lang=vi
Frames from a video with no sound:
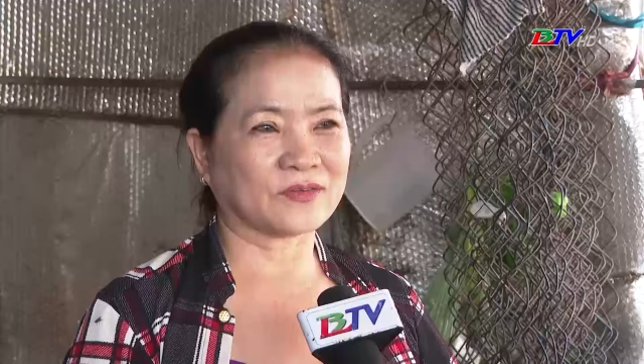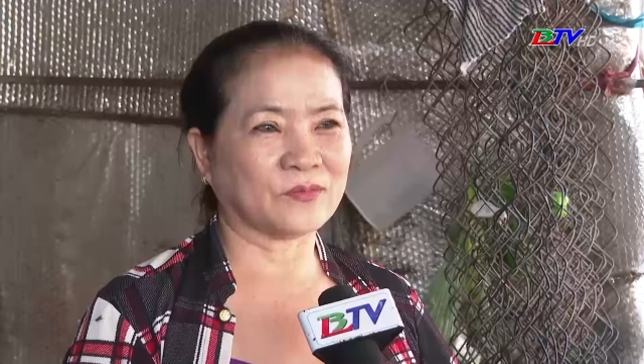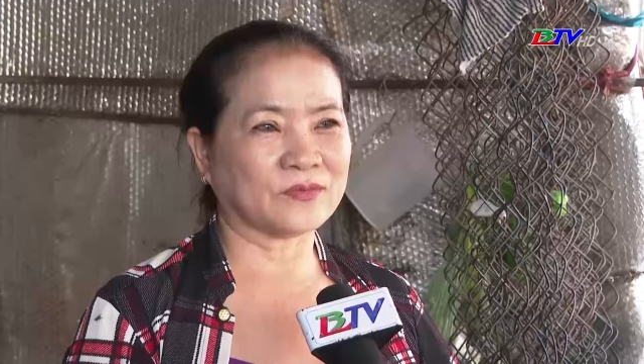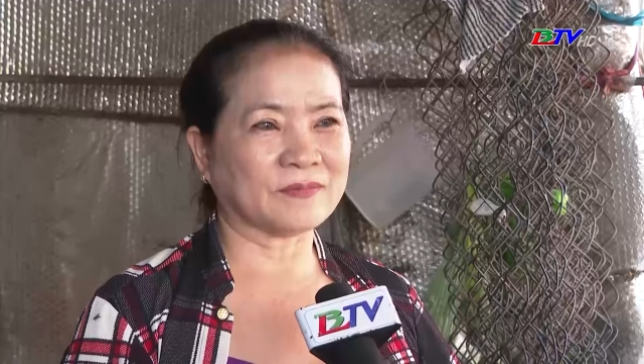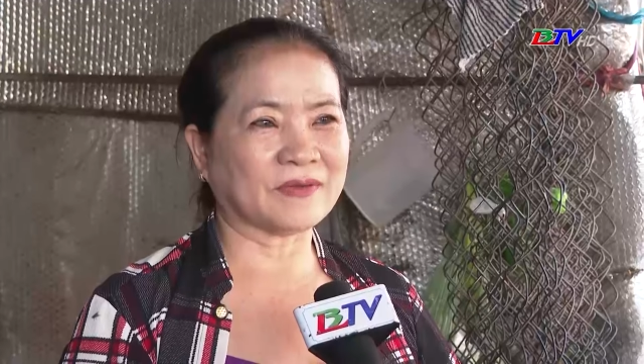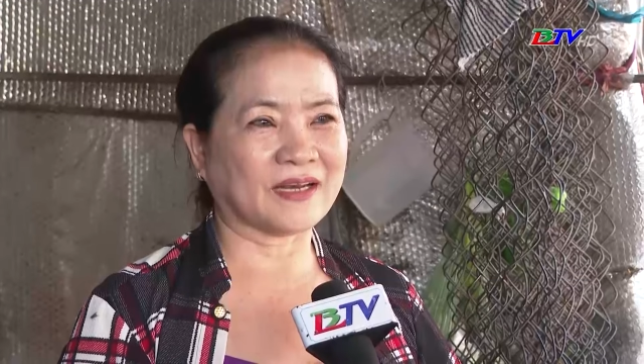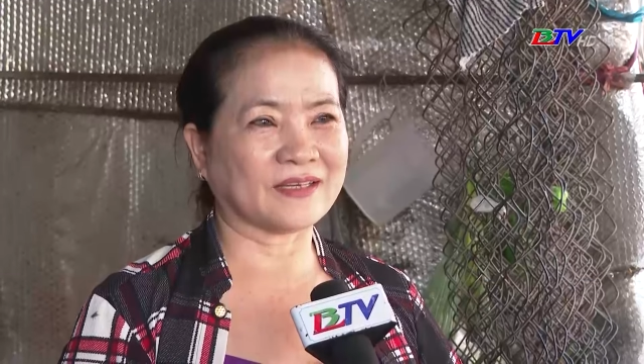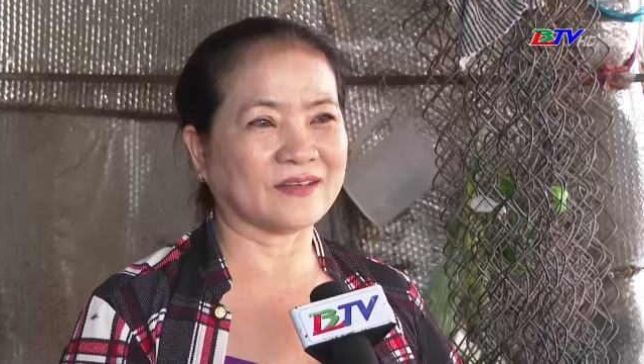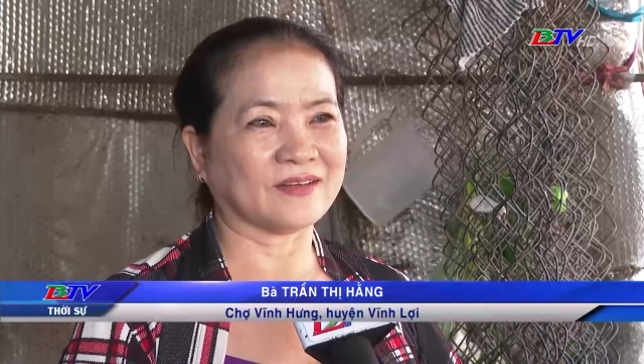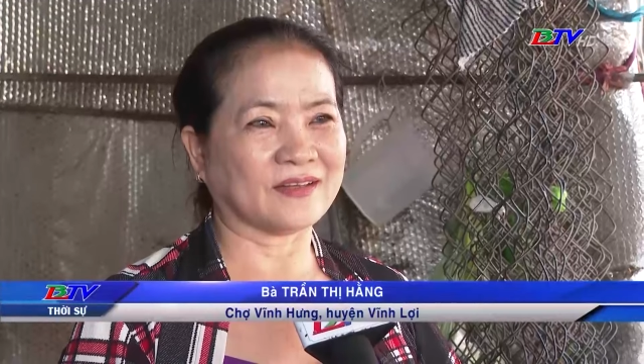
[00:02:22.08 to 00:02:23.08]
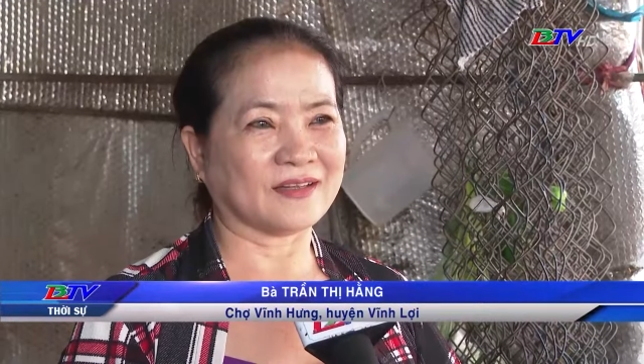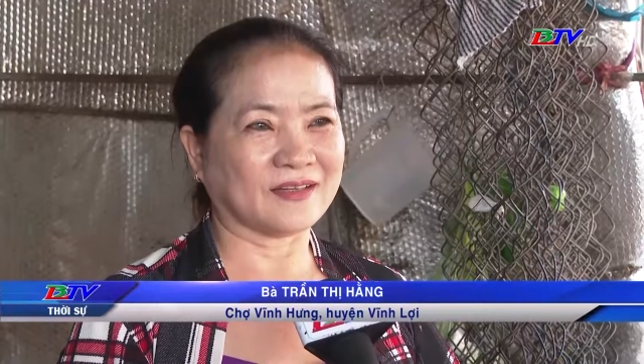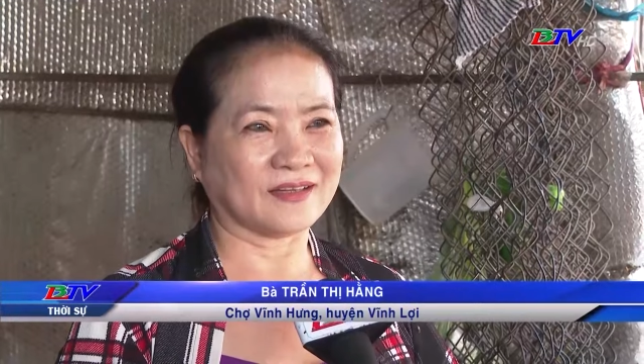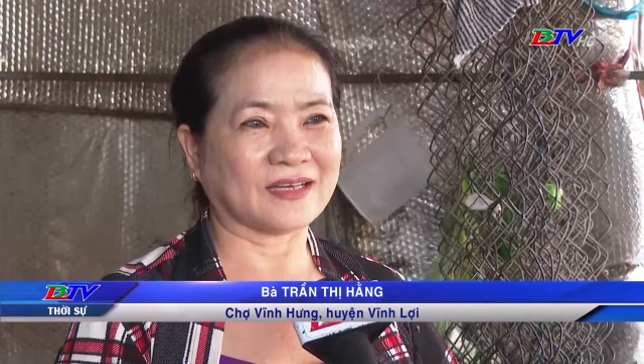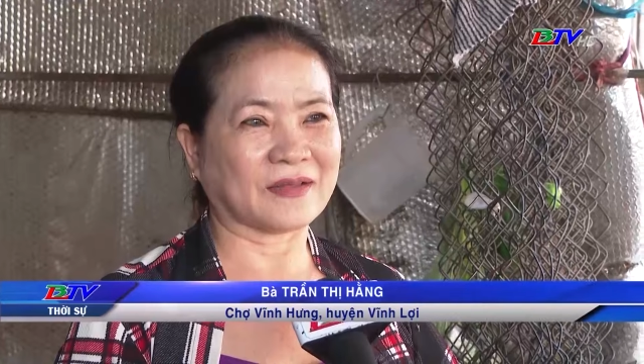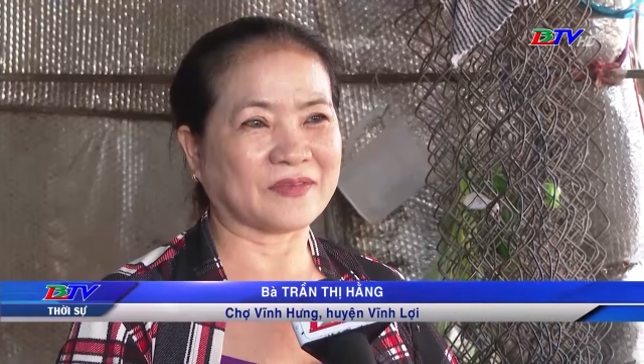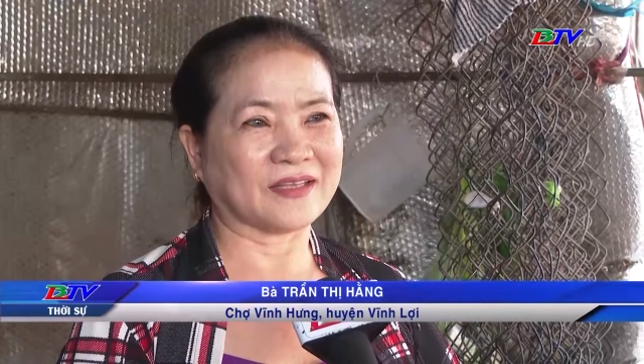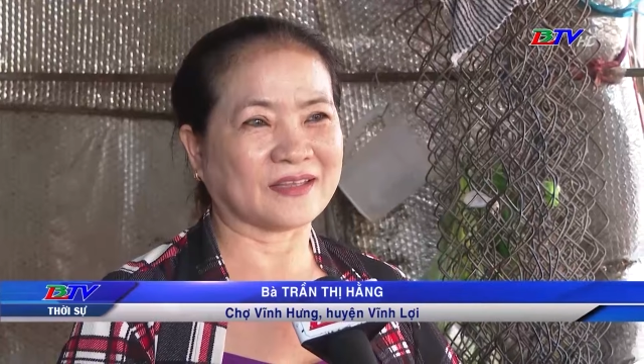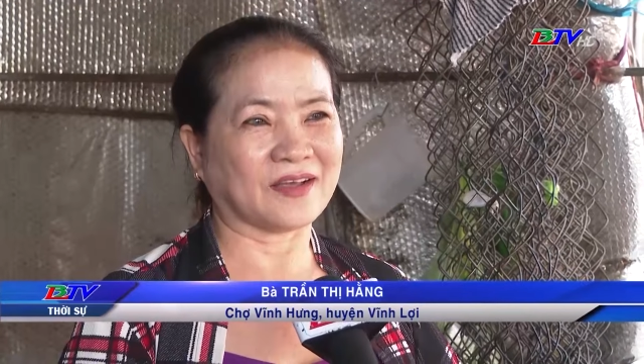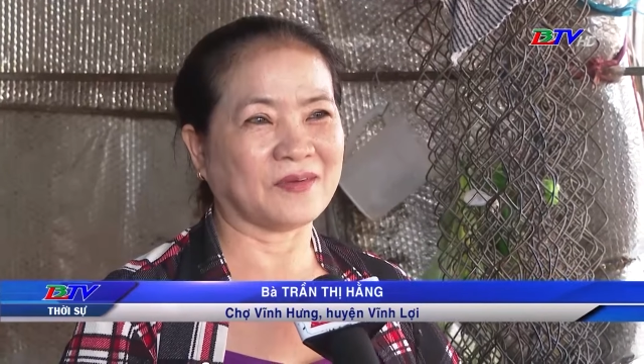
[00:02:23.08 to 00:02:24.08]
Cũng chấp hành cho
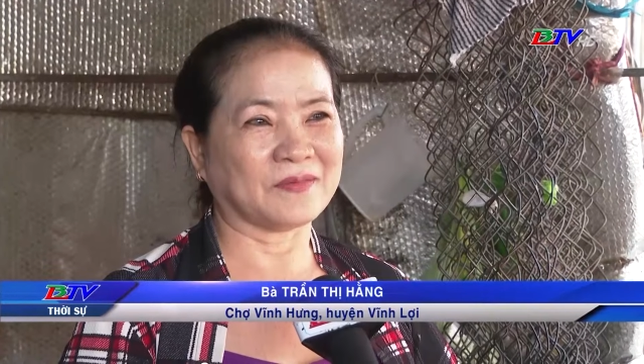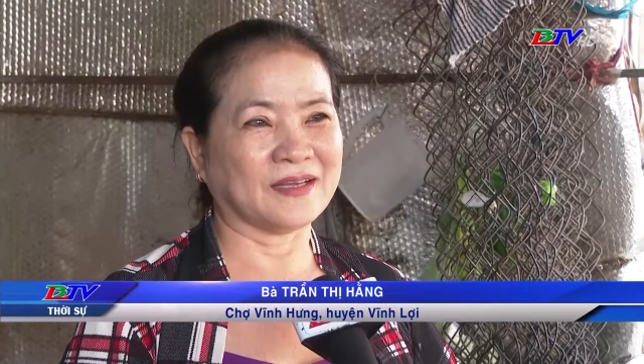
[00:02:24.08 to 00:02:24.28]
làm gì thì tốt.